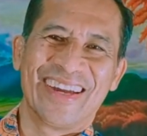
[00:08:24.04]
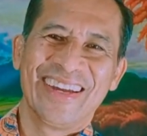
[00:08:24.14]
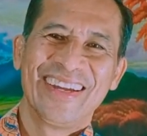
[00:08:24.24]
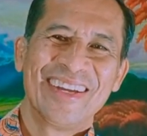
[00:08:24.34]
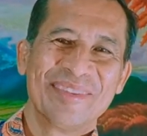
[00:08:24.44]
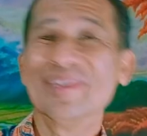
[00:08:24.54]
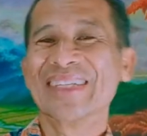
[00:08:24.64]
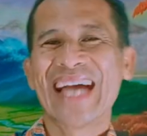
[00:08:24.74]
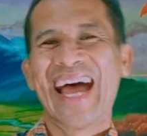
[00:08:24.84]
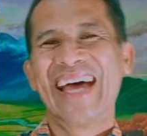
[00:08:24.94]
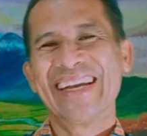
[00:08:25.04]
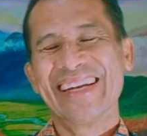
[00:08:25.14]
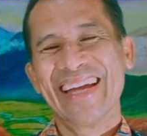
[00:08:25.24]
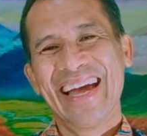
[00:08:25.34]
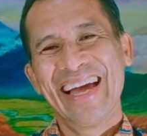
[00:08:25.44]
Ya, bukan
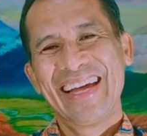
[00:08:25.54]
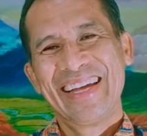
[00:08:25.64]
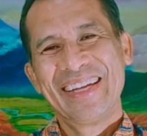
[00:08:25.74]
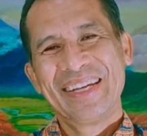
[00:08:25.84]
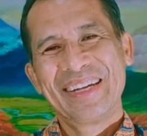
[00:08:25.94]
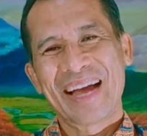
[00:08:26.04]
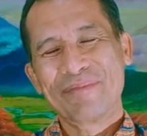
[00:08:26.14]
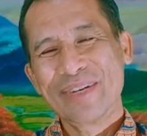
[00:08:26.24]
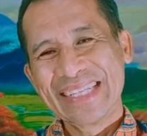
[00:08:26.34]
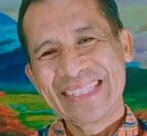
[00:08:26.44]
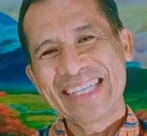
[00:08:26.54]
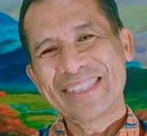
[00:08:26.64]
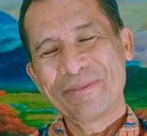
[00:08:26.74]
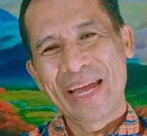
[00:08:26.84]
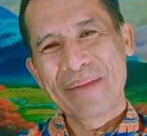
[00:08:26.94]
ya. Kamu dites
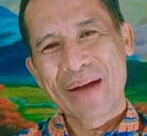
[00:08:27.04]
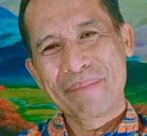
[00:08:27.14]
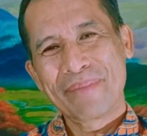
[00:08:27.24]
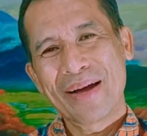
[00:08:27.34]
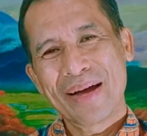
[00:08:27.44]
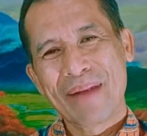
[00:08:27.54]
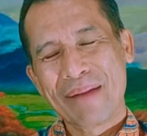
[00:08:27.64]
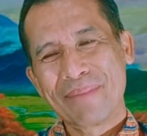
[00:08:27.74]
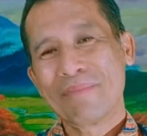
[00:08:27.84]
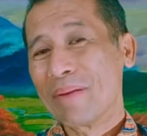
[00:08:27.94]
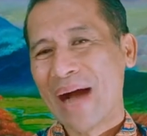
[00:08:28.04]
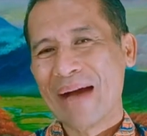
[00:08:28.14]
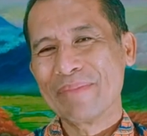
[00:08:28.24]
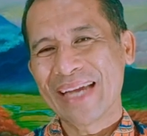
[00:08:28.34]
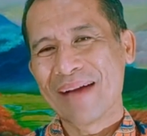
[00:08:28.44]
supaya papa, mama
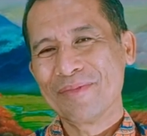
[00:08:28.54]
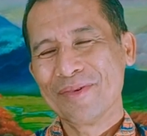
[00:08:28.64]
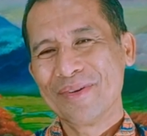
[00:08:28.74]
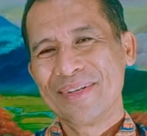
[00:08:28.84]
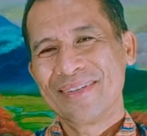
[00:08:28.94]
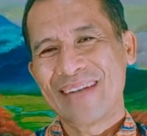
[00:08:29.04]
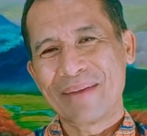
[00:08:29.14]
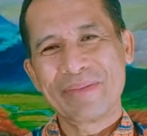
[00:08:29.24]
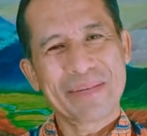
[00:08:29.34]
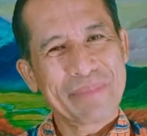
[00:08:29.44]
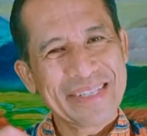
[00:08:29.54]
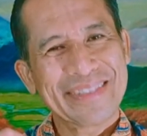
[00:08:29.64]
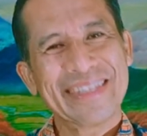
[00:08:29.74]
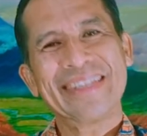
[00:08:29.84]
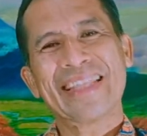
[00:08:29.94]
memahami kamu dan bisa
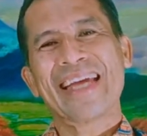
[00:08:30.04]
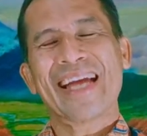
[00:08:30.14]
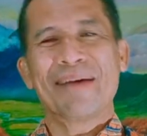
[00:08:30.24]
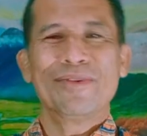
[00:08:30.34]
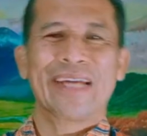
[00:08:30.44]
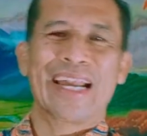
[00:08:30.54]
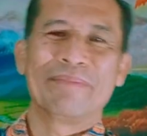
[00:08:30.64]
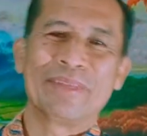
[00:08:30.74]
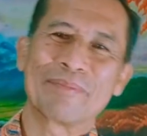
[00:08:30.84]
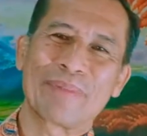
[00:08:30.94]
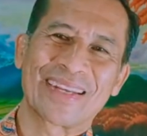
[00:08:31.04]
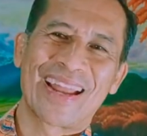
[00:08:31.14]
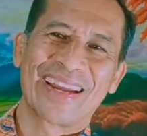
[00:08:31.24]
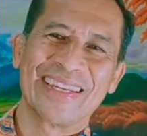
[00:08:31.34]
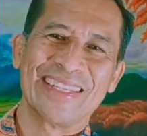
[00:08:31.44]
mencintai kamu dengan lebih tepat
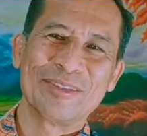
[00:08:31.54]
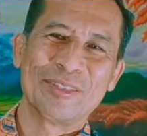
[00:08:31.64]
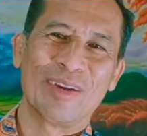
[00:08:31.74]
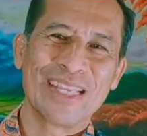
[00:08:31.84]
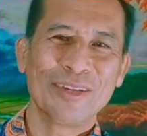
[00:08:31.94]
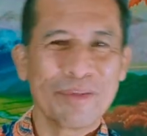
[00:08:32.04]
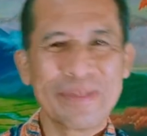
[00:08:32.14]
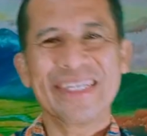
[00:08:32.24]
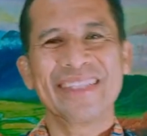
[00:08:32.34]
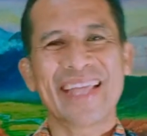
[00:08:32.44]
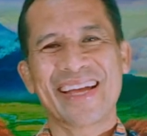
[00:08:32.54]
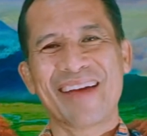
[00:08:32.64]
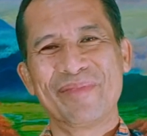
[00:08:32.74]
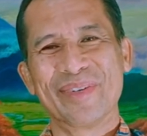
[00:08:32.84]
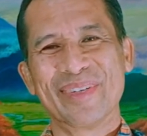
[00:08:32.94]
lagi. Tujuannya untuk mencintai
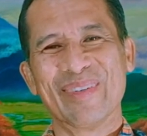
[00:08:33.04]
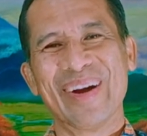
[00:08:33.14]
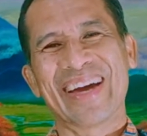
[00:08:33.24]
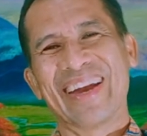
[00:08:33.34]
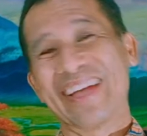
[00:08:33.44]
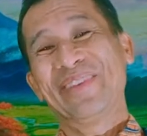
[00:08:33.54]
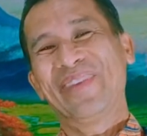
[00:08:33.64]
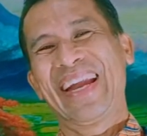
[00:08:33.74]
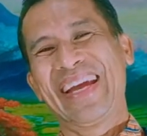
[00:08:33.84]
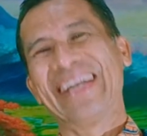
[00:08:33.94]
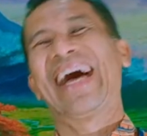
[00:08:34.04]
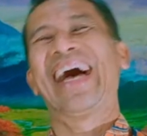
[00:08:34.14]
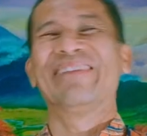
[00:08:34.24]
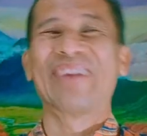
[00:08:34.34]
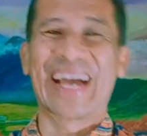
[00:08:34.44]
kamu. Wah, kalau gitu boleh.
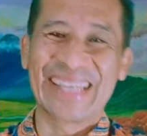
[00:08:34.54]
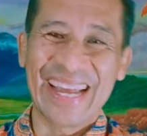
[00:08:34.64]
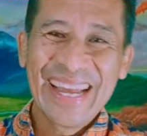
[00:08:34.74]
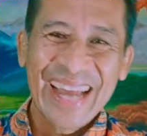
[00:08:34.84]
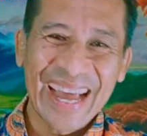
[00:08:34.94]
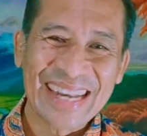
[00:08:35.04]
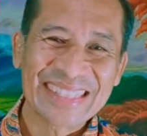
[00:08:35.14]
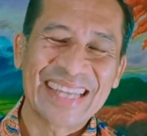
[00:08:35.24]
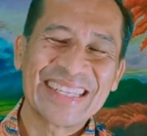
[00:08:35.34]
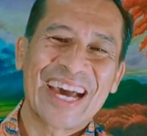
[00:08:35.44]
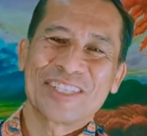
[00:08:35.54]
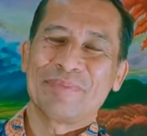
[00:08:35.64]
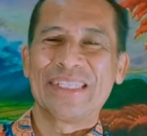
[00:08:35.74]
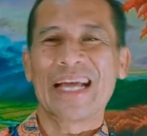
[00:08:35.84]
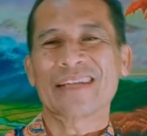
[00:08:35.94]
Nah, makanya alasannya harus
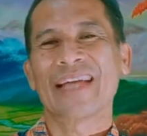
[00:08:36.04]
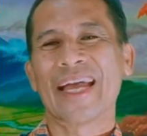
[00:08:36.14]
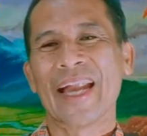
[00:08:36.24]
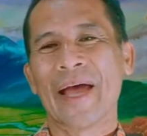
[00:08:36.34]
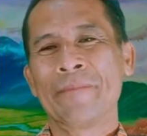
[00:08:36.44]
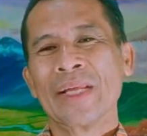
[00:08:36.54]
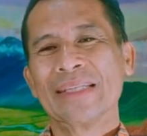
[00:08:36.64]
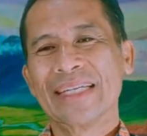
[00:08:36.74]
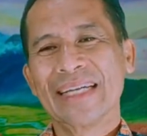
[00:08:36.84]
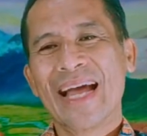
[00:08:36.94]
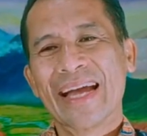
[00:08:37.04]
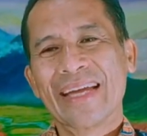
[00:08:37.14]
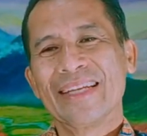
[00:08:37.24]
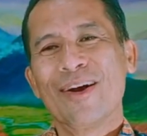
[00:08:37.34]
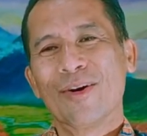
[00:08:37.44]
bijaksana. Sehingga
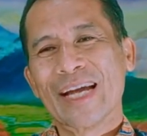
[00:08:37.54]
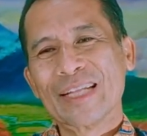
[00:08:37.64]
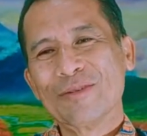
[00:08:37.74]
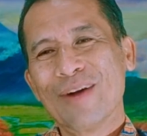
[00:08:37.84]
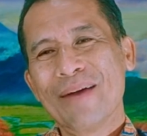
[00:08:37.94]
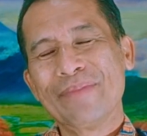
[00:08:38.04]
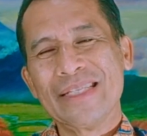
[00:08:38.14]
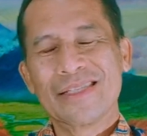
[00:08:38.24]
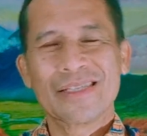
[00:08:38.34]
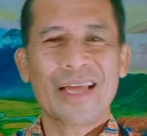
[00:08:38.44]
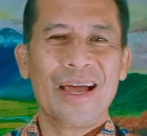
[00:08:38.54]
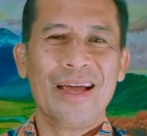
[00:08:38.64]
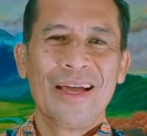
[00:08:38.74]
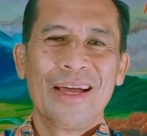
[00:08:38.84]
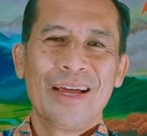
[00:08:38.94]
akhirnya orang tua bisa
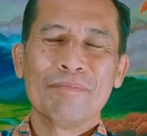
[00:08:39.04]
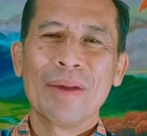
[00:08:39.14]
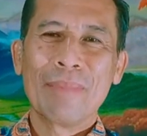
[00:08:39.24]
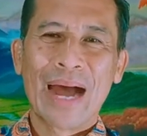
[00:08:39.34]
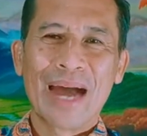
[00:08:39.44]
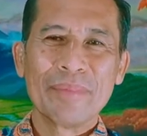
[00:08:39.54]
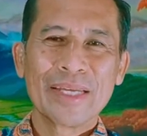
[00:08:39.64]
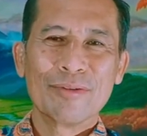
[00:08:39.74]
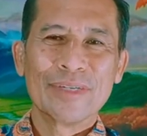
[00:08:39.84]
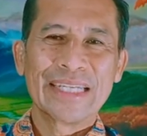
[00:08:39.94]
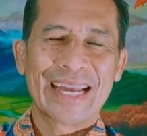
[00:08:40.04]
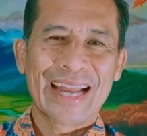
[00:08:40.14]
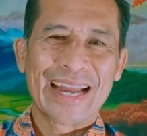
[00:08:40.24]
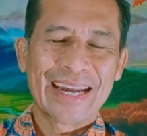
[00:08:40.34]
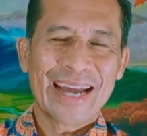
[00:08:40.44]
memahami keunikan
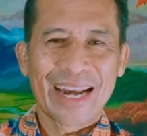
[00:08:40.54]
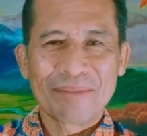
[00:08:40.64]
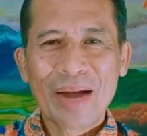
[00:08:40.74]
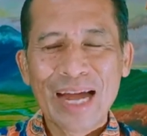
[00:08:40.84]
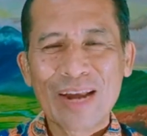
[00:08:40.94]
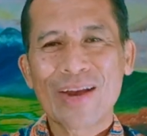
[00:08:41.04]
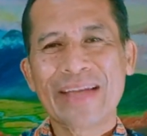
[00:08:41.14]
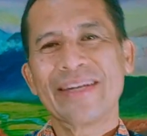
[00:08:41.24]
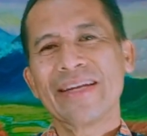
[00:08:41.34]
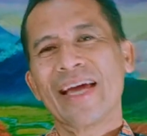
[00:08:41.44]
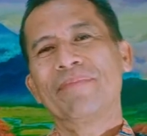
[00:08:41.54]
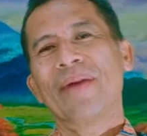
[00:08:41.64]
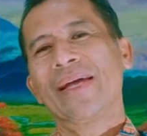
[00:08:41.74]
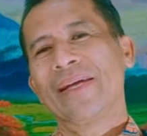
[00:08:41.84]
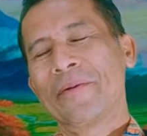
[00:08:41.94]
anak dan mengelolanya dengan
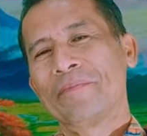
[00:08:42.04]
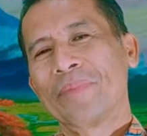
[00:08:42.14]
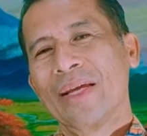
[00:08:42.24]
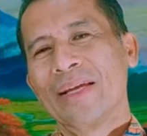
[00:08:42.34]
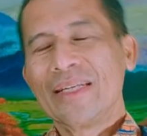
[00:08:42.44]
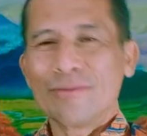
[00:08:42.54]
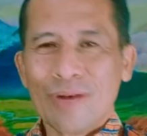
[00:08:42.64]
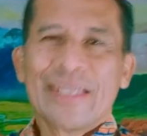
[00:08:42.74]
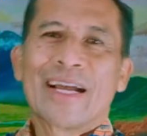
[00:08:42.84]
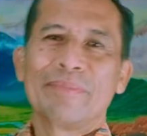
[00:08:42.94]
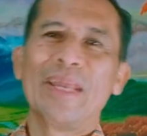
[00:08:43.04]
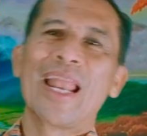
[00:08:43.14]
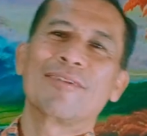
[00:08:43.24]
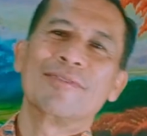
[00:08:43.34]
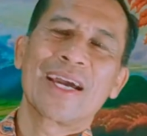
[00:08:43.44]
baik. Itulah yang kami
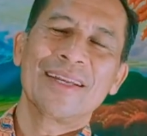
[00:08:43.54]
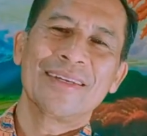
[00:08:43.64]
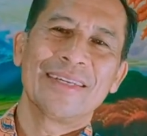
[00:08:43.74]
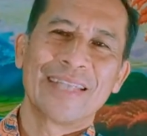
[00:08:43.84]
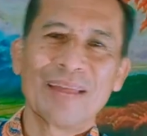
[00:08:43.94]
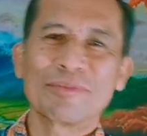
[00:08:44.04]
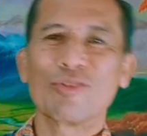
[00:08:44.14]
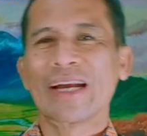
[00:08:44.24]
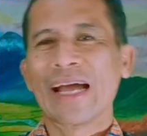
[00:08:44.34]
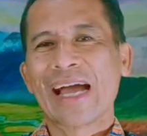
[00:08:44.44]
lakukan di dalam keluarga